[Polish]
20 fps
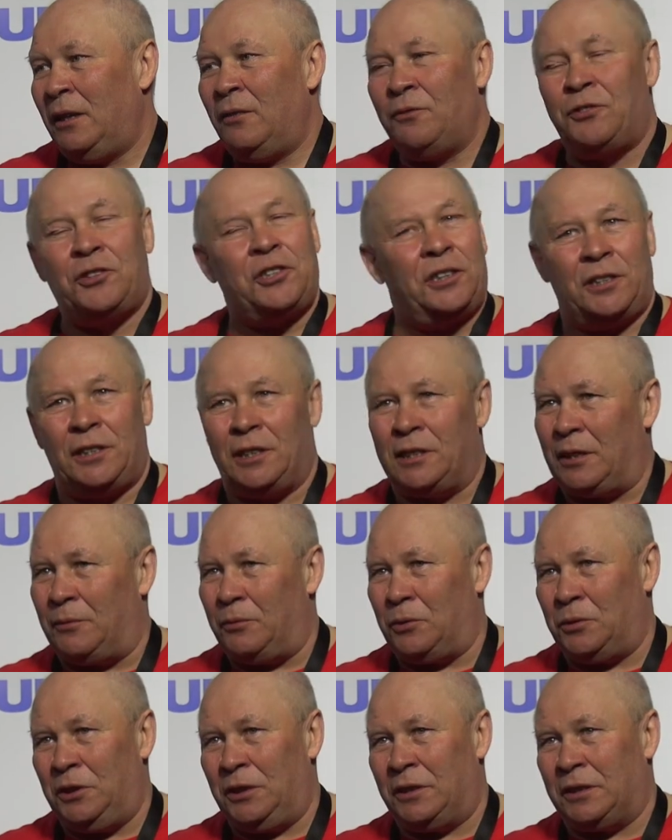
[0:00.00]
wszyscy
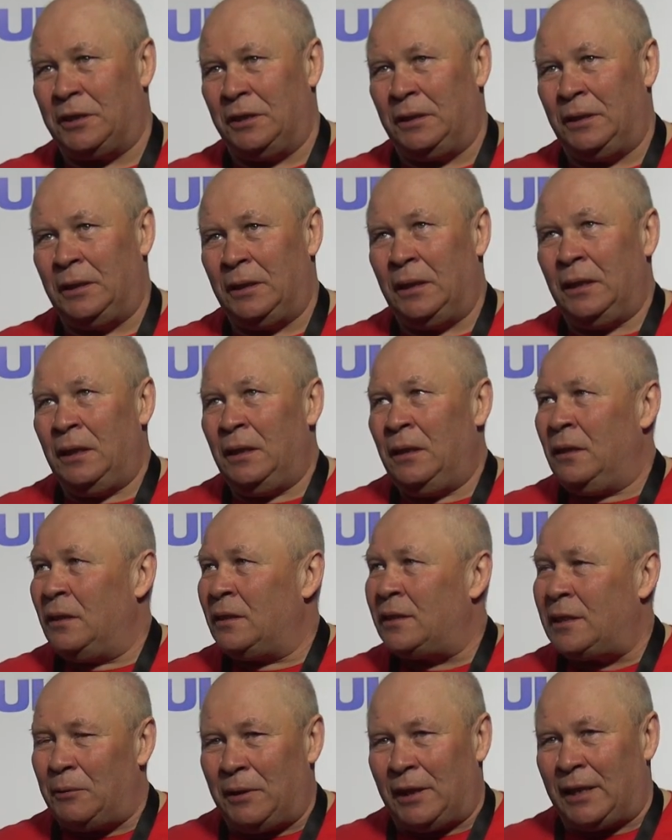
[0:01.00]
zawodnicy,
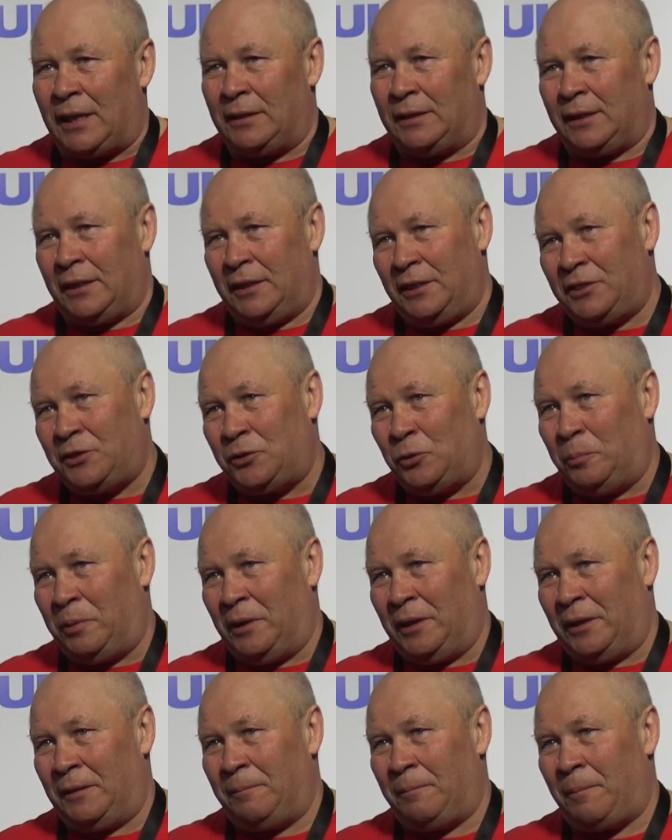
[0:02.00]
cała kadra jest
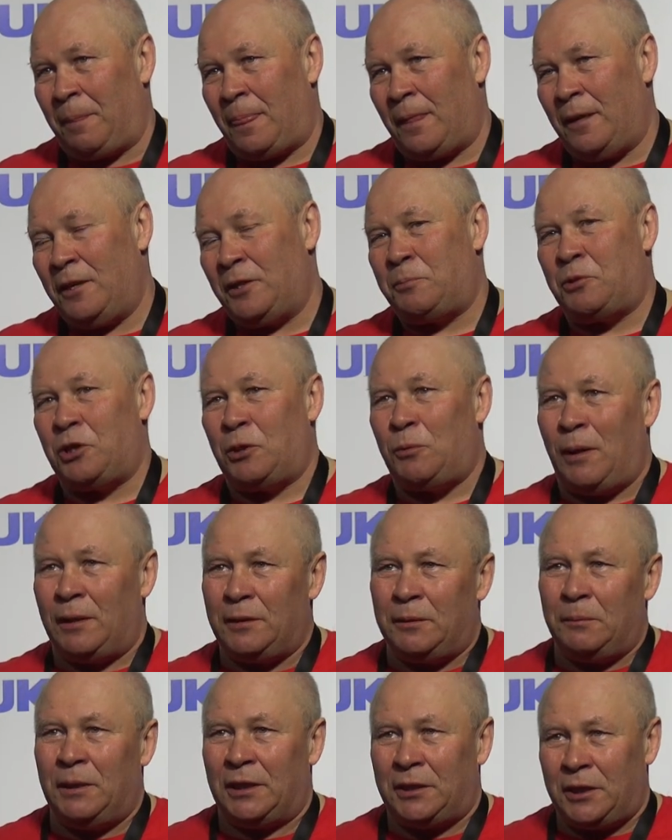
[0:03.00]
super jest
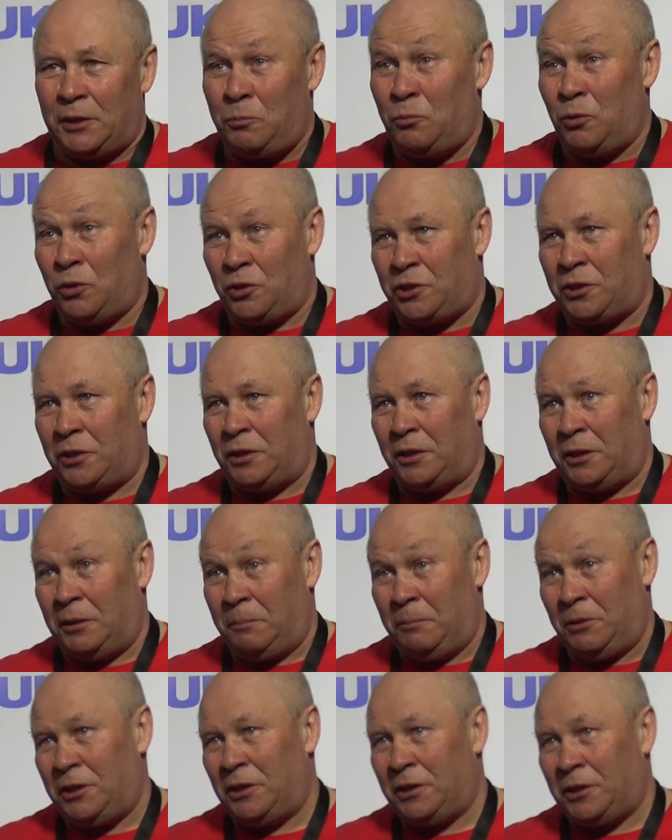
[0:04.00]
przykładem dla tych młodszych i
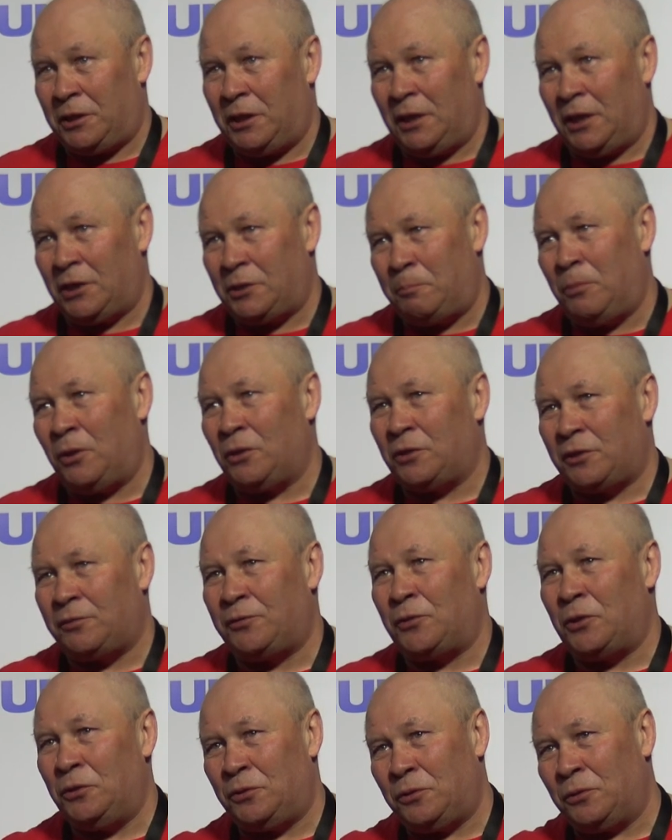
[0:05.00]
myślę, że ten nasz boks
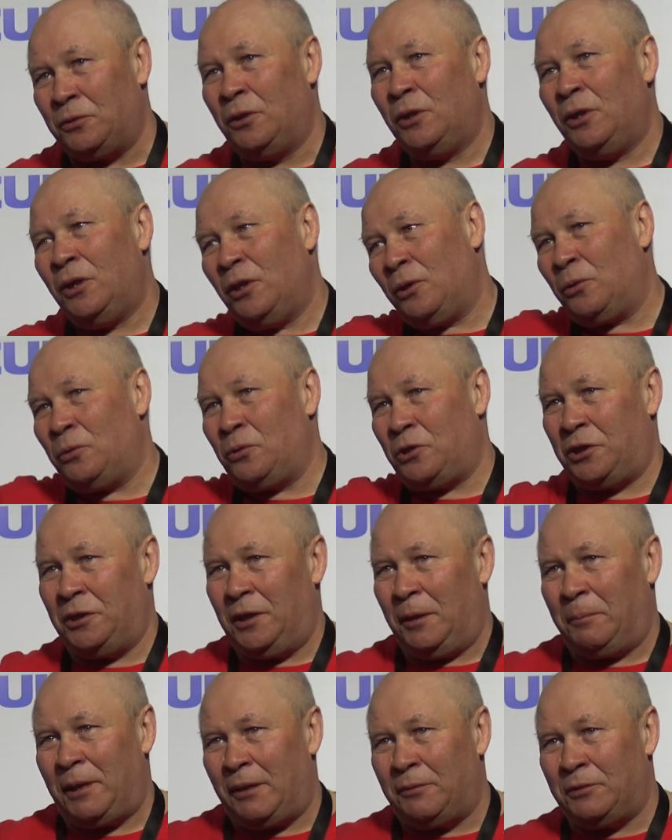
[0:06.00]
w końcu ruszy
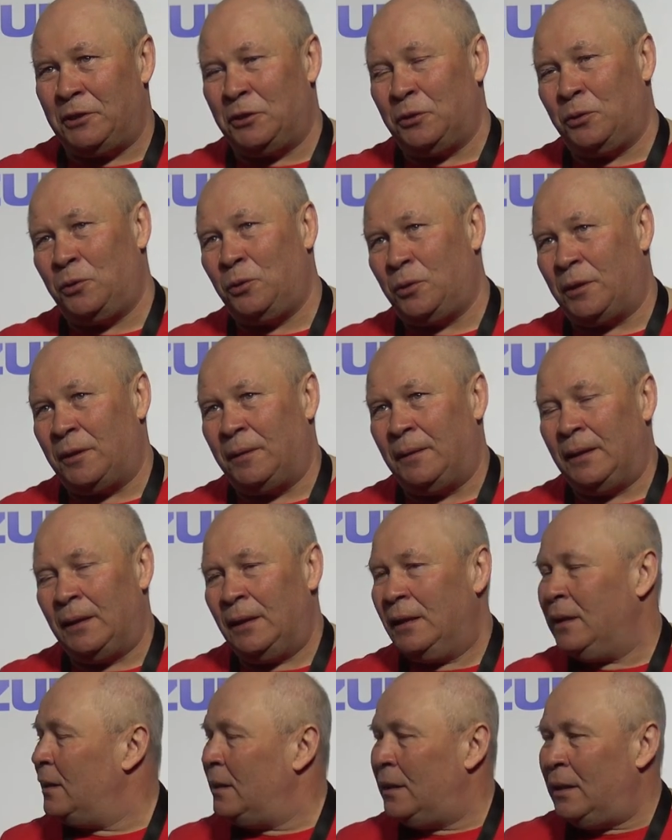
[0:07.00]
naprawdę do góry.
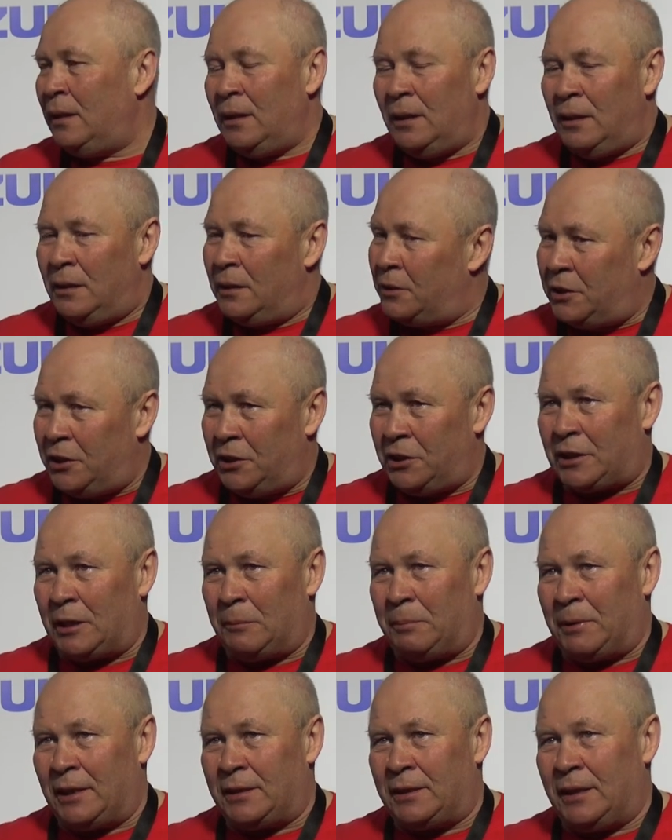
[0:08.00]

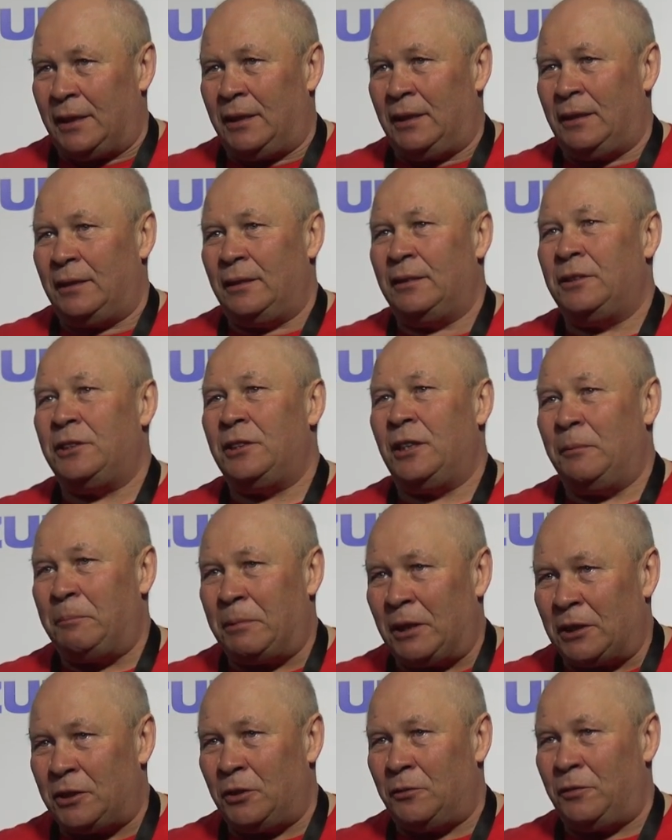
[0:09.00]
Ciężka praca, trzeba
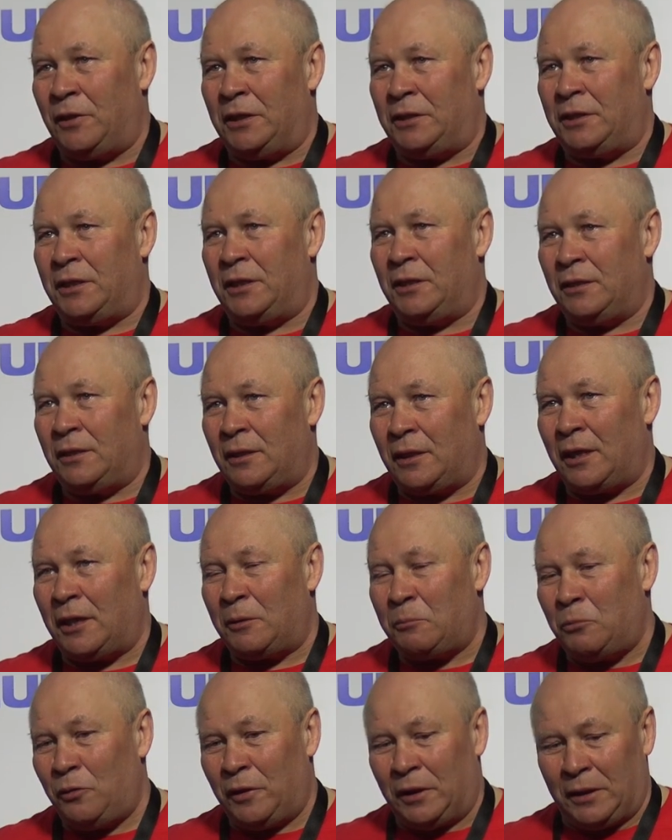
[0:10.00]
pracować, tak
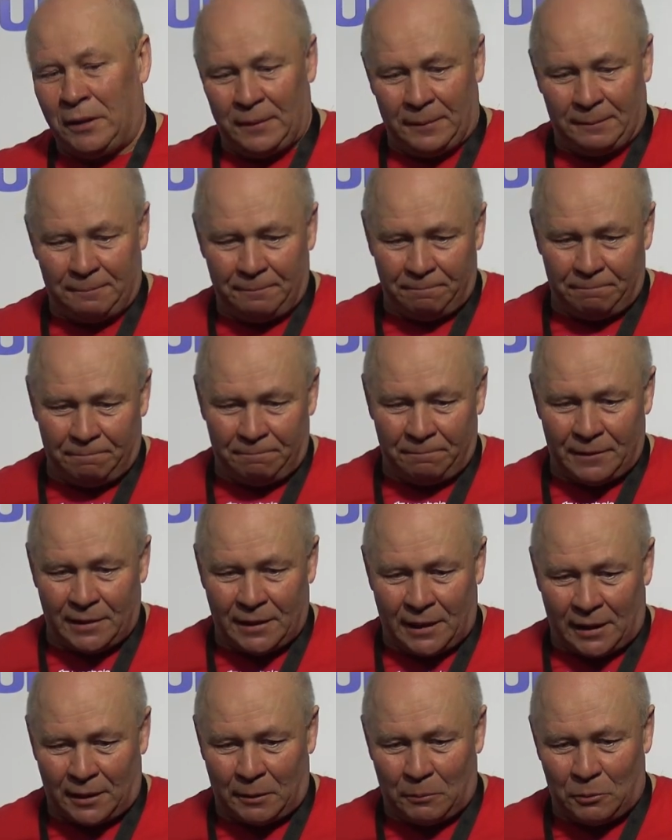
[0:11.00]
jak mówię, z
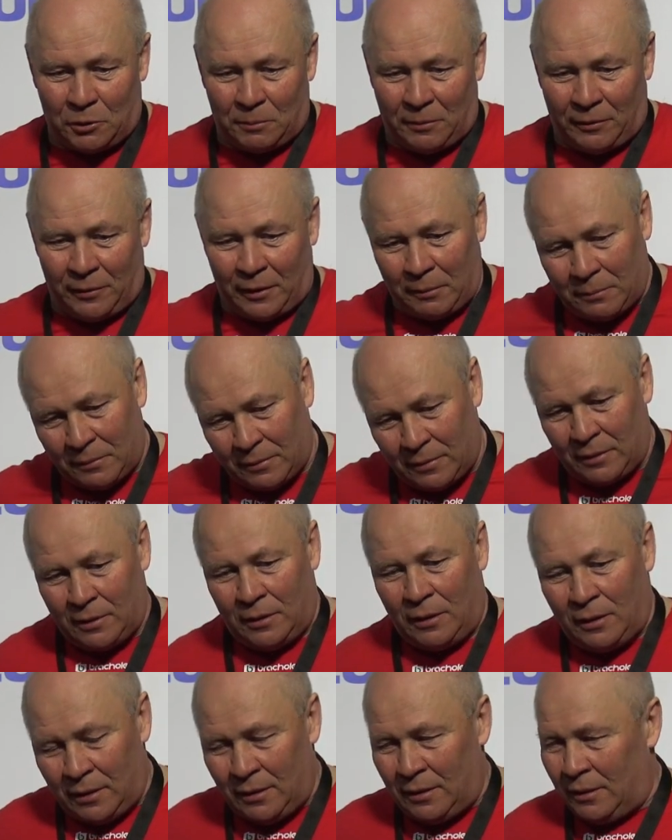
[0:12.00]
Darkiem rozmawiałem,
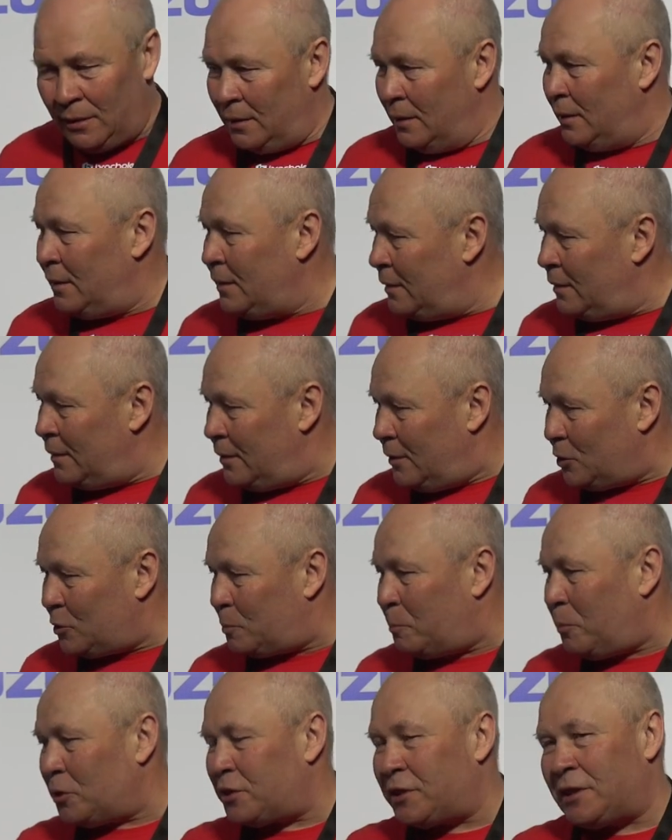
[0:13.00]
od
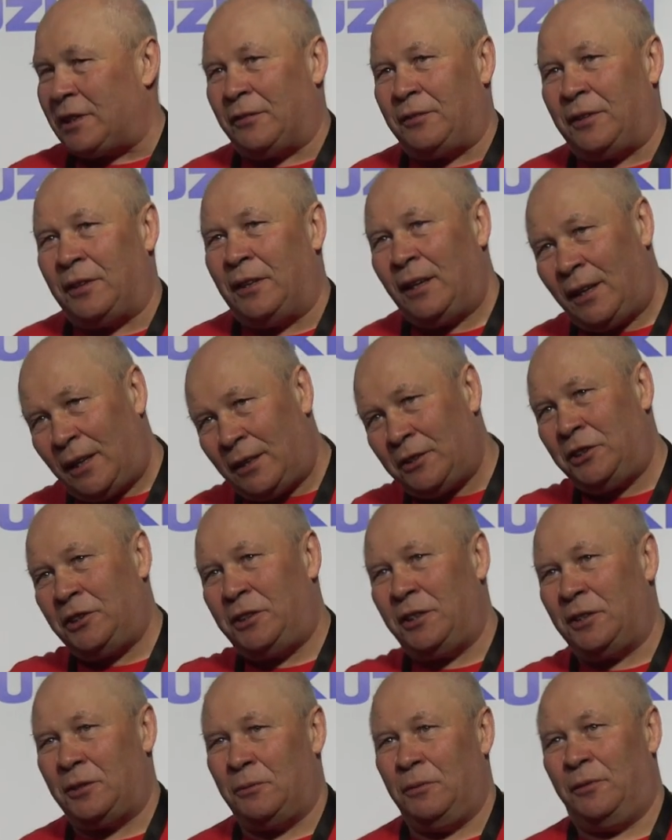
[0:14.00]
podstaw, a
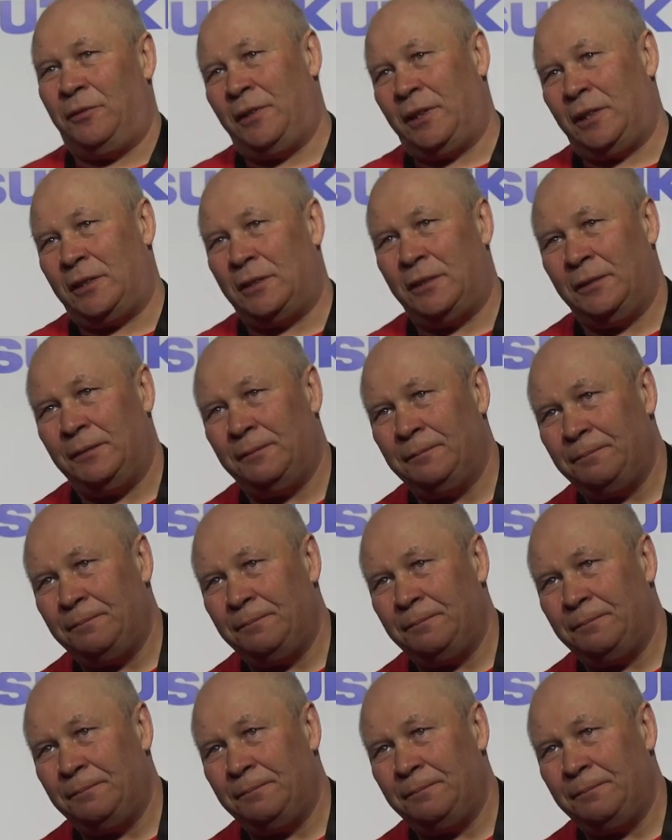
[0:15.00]
dzisiaj są efekty.